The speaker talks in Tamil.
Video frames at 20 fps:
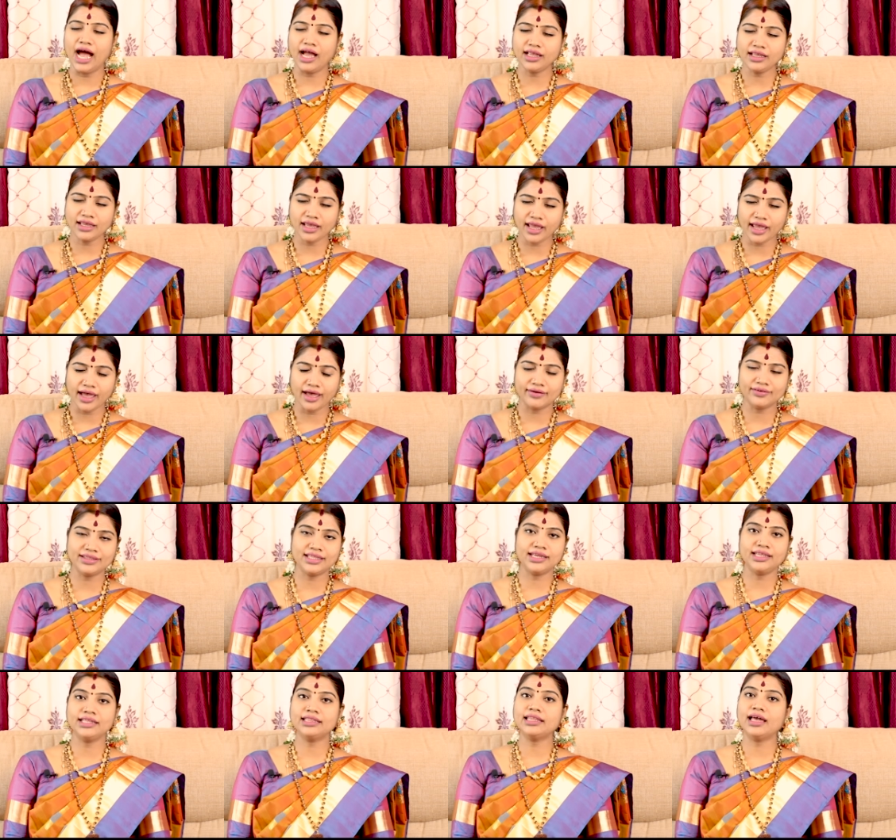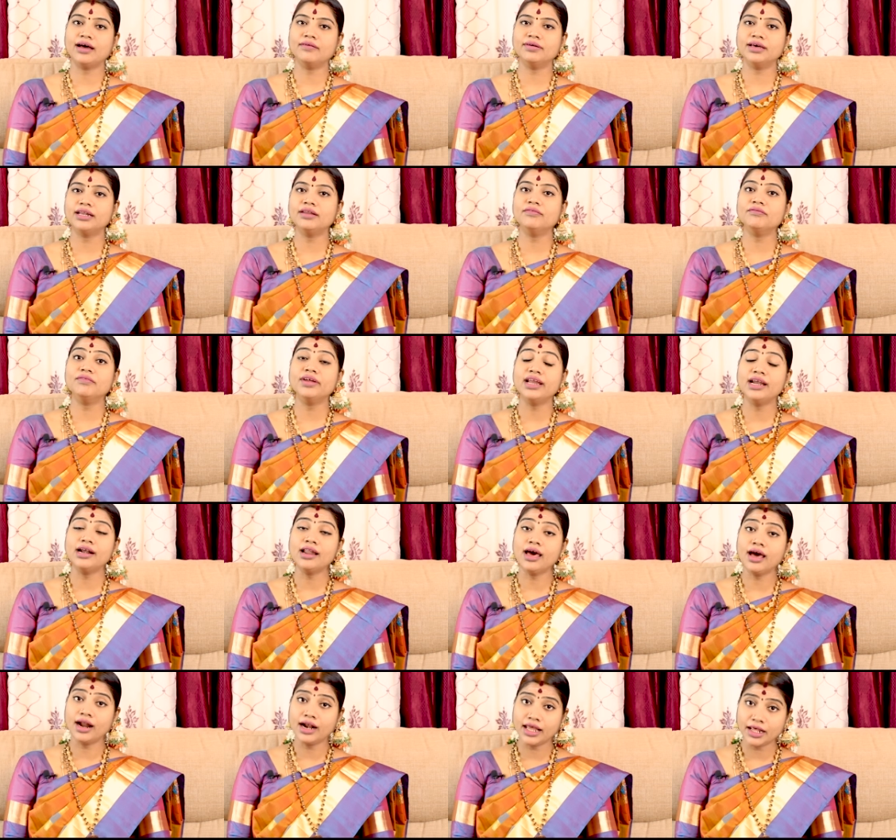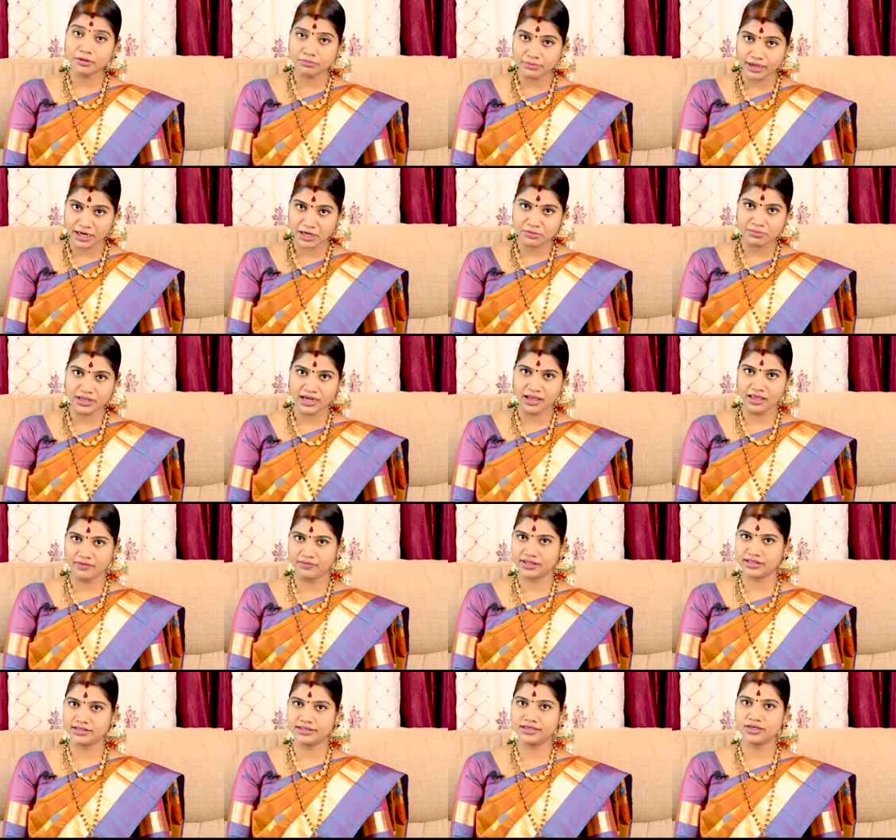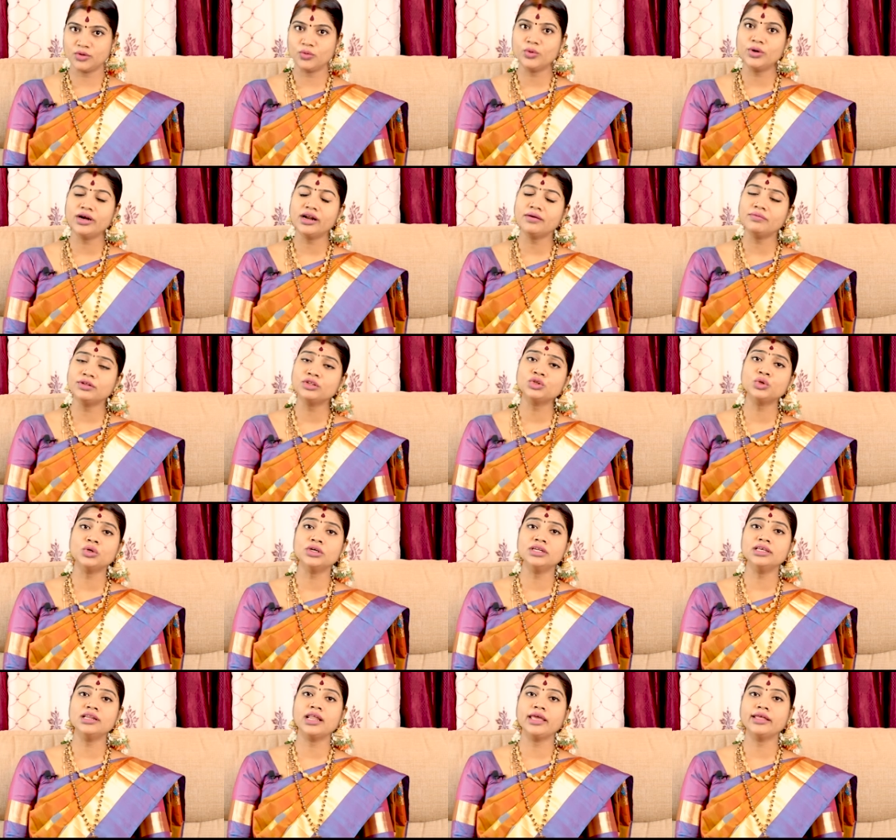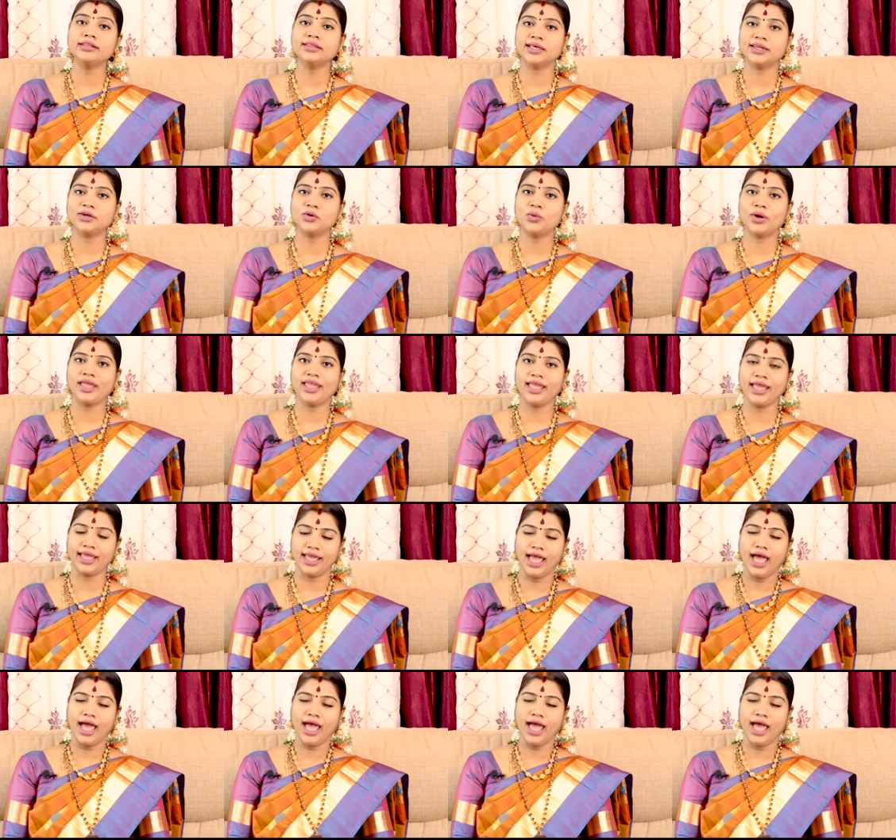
அங்கே அவதரித்த அவர் வேளாளர் மரபிலே வந்து உழவு தொழிலை தன்னுடைய